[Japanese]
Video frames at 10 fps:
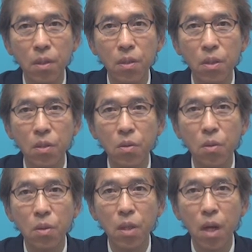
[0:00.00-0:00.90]
実
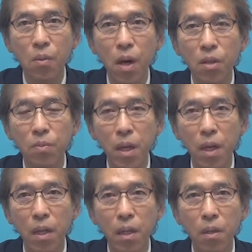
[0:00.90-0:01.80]
行したいファイル
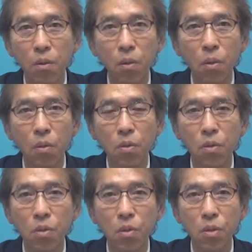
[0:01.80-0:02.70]
名と
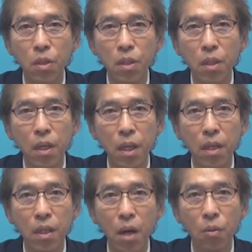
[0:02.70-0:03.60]
入力し
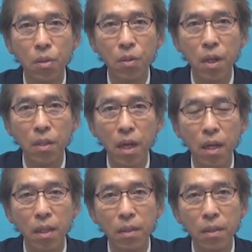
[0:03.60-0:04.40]
Enter を押してください。